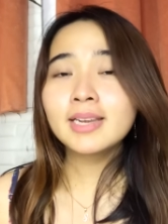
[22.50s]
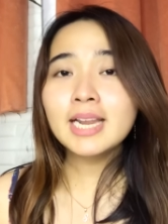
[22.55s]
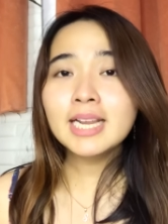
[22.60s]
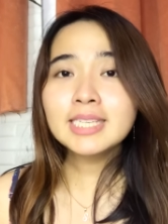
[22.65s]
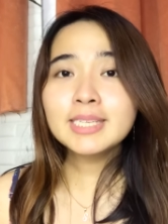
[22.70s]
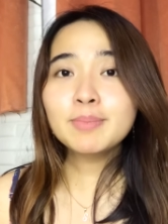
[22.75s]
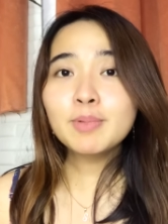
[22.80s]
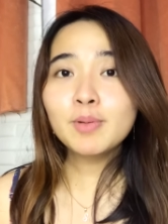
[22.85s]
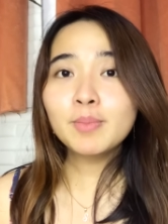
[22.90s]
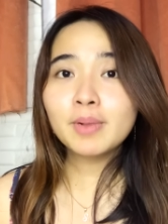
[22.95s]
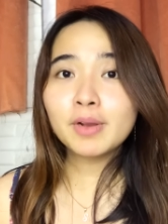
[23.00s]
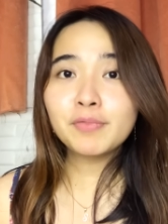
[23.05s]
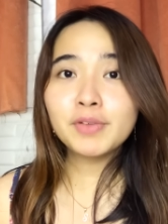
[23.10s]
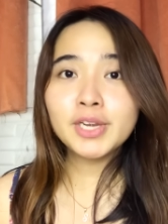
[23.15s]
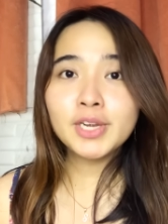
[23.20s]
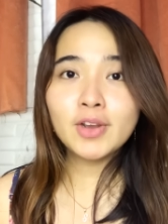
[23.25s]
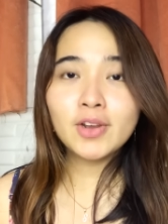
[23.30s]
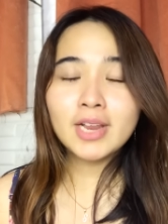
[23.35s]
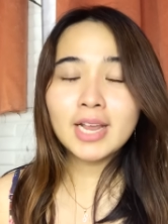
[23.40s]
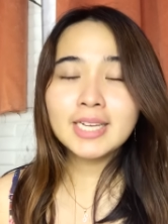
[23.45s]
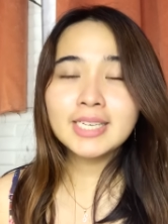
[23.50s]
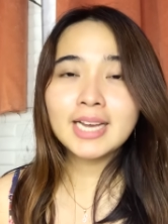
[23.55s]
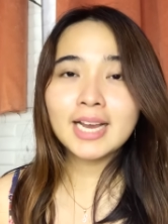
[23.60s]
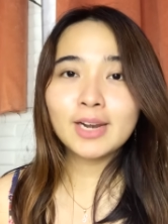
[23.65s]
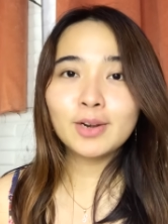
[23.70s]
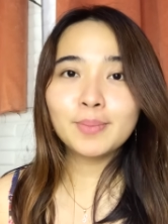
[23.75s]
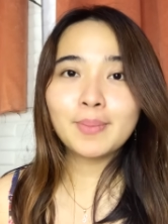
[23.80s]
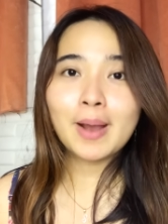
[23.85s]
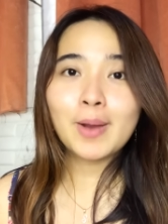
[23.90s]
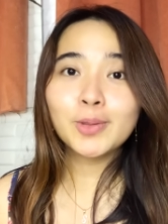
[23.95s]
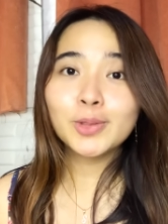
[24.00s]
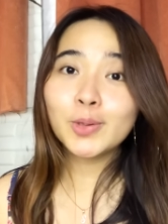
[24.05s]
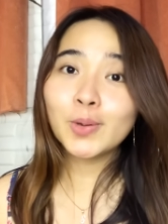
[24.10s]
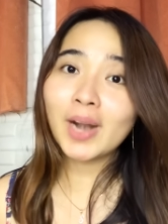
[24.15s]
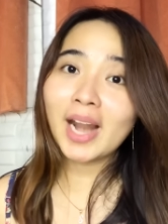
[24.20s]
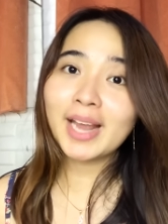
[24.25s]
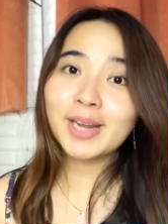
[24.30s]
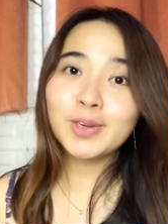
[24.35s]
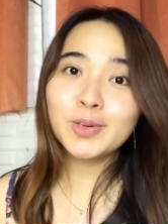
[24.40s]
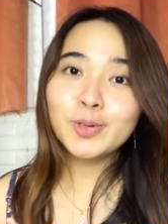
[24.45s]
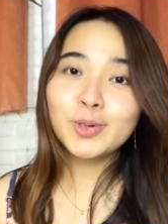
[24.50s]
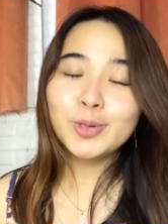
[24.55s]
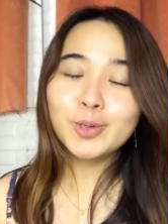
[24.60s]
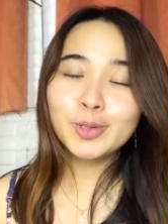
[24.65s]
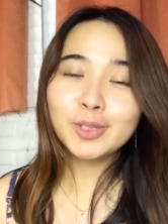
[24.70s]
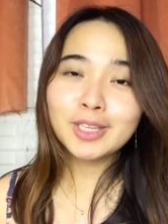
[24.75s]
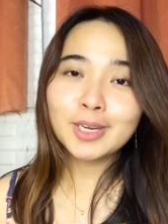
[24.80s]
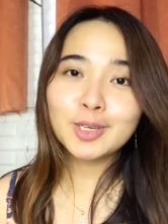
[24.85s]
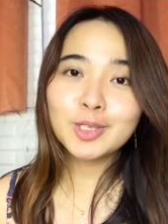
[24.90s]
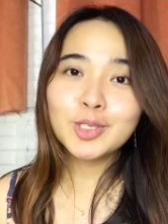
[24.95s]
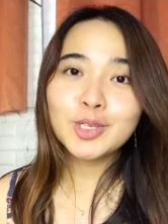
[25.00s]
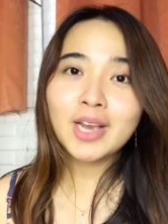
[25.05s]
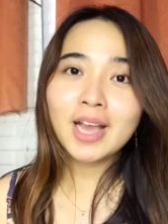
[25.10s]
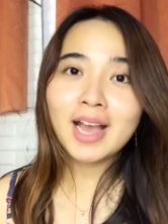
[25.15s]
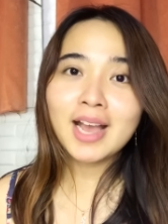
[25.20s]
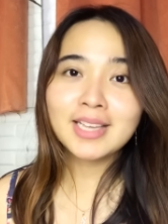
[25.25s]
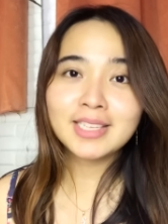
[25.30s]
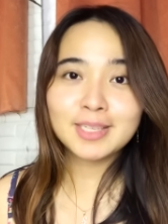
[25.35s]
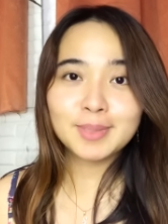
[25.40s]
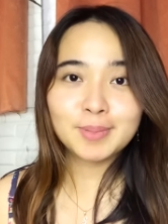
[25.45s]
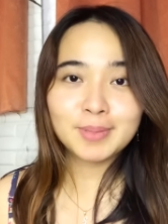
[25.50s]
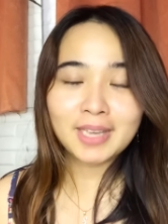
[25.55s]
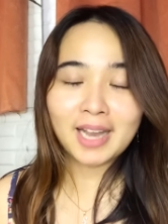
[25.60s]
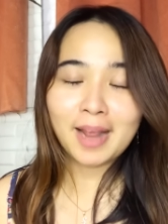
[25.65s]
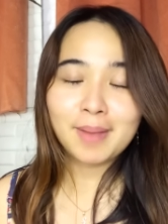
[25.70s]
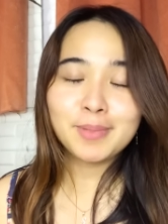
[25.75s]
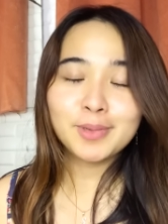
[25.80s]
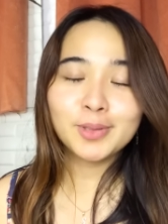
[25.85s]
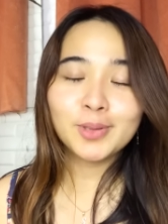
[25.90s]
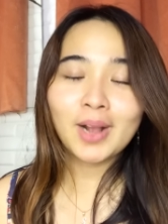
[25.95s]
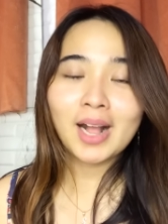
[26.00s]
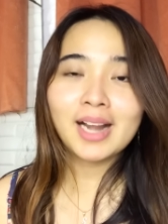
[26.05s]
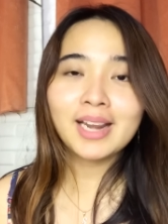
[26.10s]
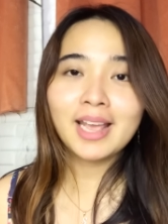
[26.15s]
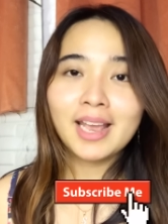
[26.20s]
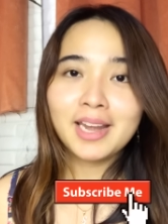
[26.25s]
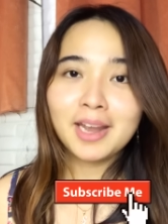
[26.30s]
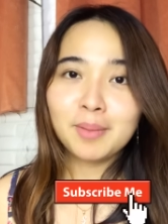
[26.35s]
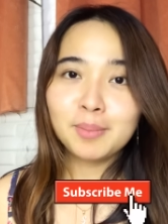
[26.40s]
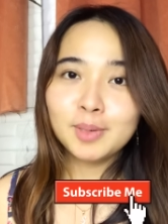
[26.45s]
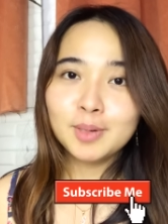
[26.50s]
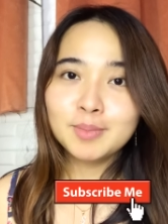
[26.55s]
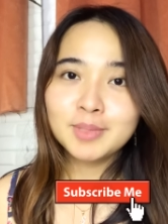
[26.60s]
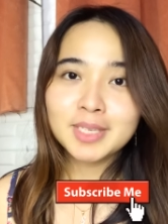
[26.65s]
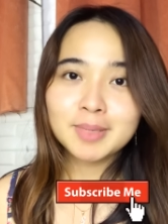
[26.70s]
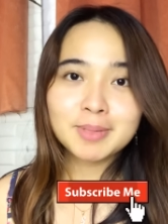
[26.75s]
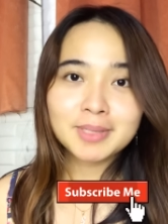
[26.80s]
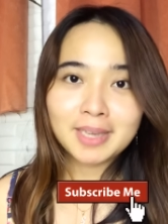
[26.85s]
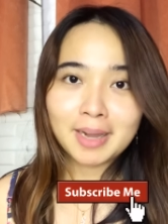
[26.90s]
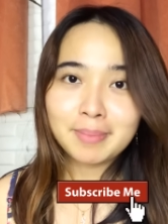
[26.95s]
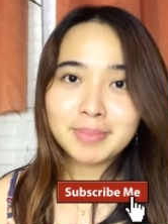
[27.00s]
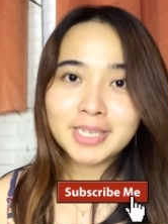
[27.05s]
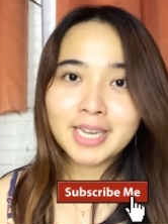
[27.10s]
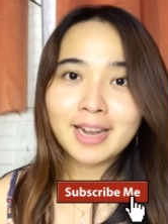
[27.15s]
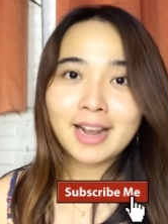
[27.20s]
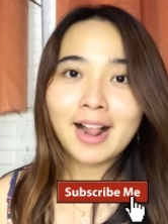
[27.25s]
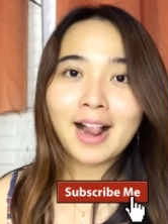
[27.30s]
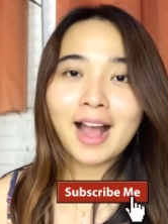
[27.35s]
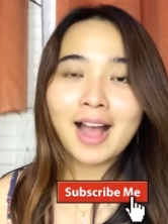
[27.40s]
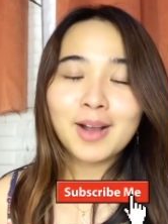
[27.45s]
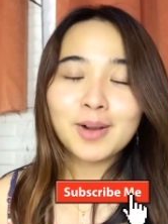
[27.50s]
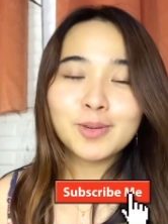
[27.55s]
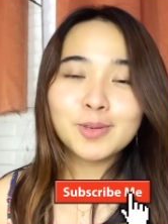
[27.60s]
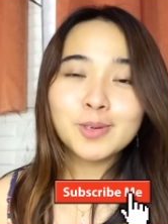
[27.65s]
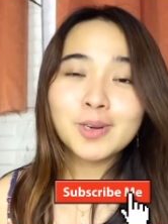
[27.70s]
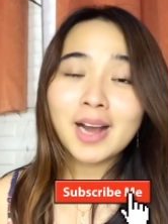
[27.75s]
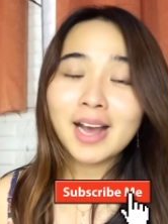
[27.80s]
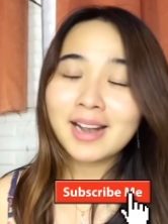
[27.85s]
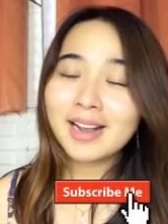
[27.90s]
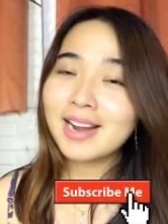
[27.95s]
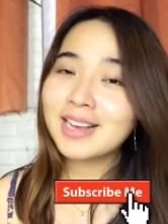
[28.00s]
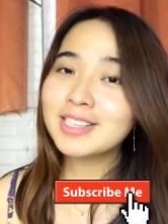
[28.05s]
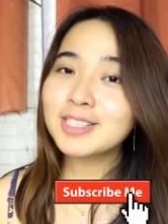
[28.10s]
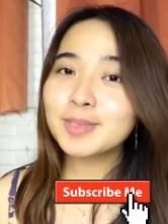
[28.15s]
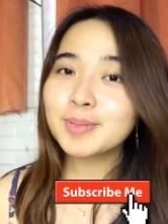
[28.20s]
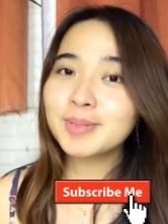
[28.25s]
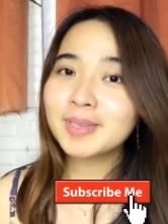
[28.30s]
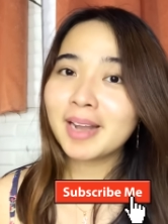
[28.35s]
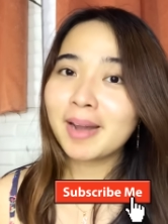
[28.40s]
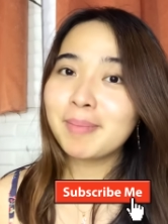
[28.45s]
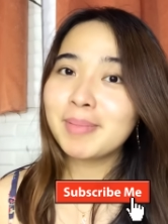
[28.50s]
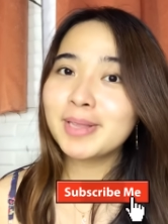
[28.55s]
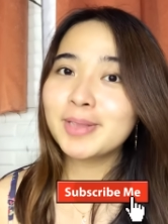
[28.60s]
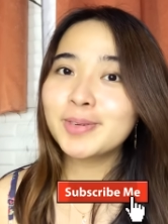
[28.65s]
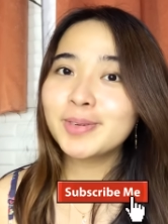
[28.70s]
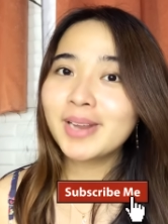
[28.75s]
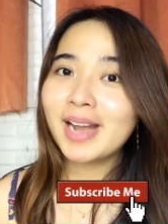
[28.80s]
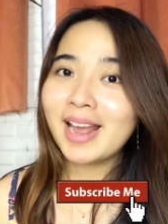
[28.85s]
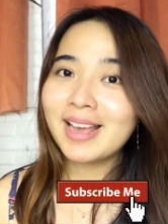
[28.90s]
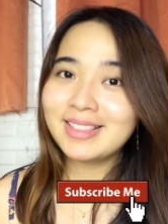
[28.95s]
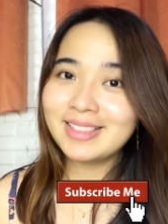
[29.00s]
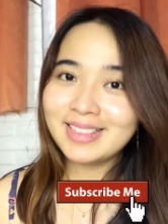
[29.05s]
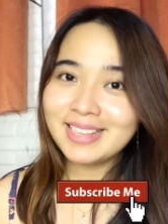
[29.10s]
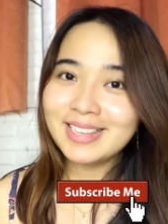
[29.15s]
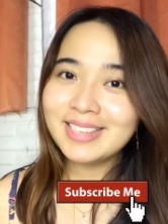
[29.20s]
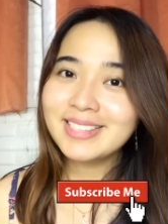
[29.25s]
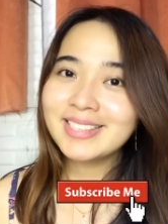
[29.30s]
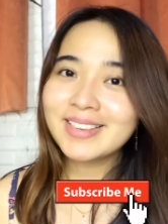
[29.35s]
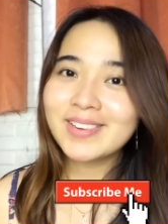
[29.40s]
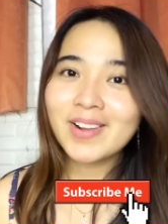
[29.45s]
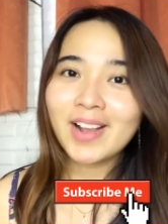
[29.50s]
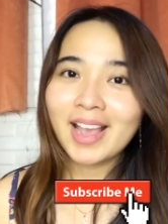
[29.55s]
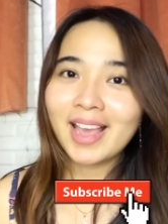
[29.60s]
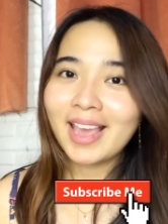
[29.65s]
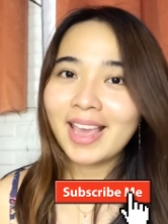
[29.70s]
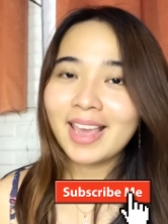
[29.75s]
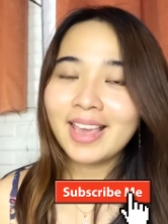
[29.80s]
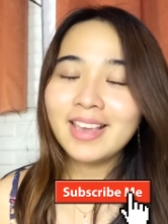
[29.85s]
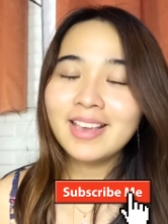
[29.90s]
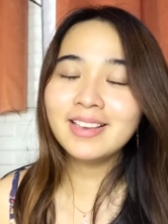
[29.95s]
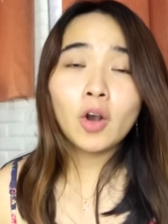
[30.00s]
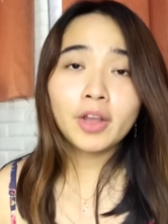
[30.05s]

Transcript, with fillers: Dan sebelum ke videonya, jangan lupa untuk like dulu Terus juga subscribe untuk kalian yang belum subscribe channel aku Karena subscribe itu gratis, oke okay?